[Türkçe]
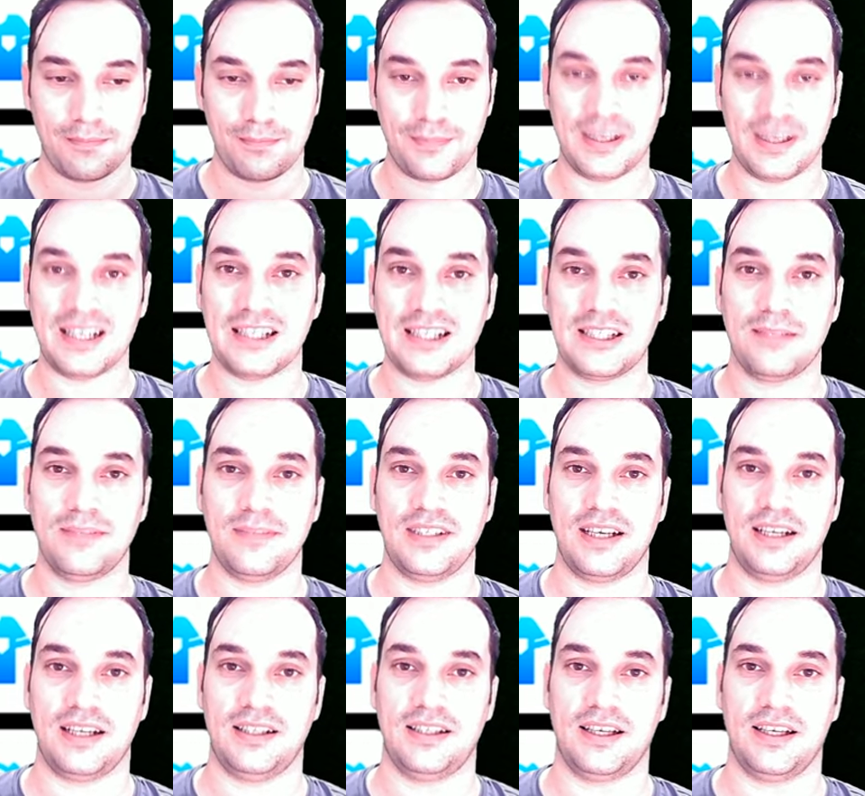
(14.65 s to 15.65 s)
bilinçli bir
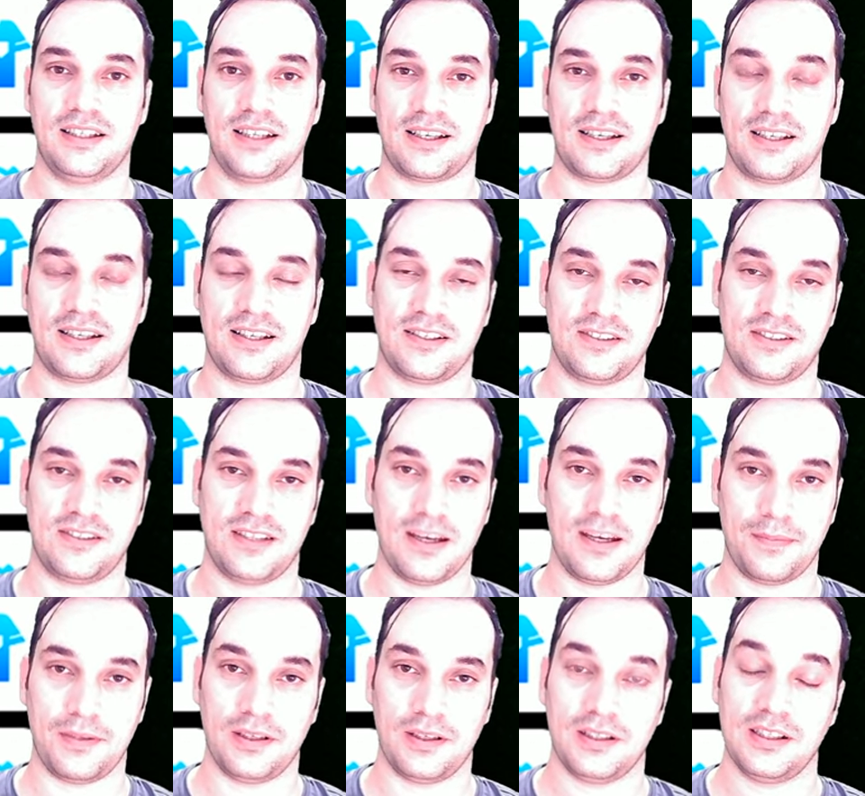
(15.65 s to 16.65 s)
şekilde ataklarınızı
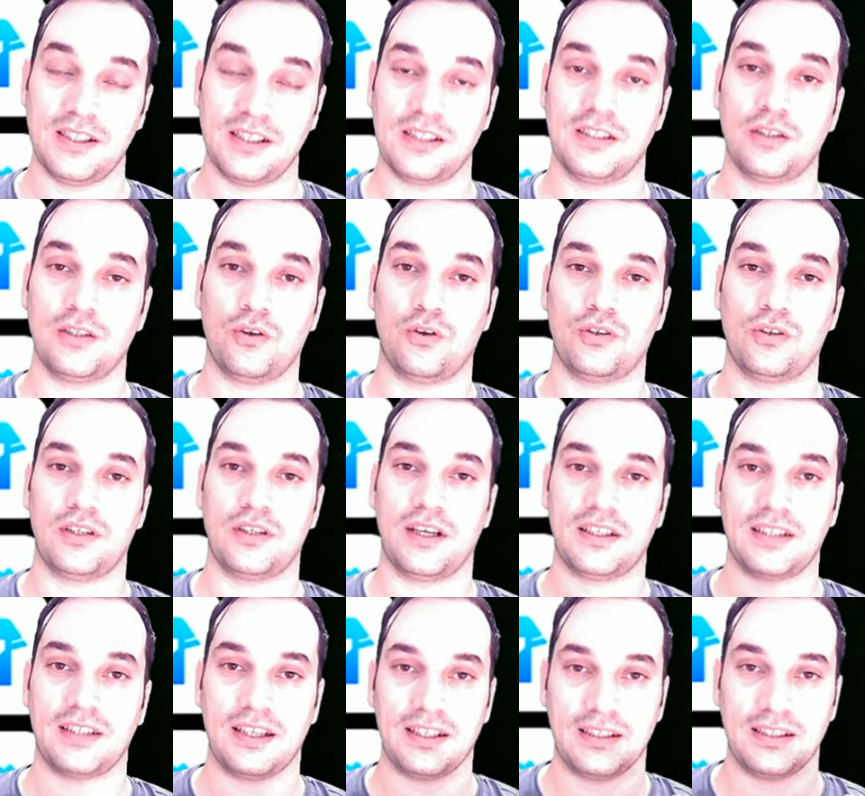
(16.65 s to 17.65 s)
yapın. Hızlı
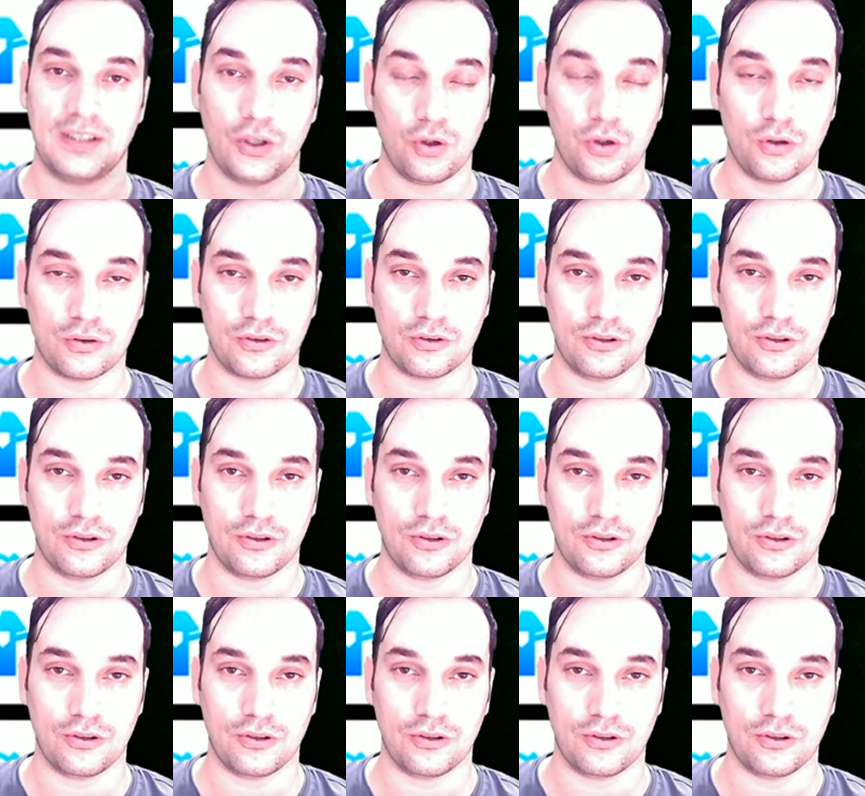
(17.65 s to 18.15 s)
kontratağın ne olduğunu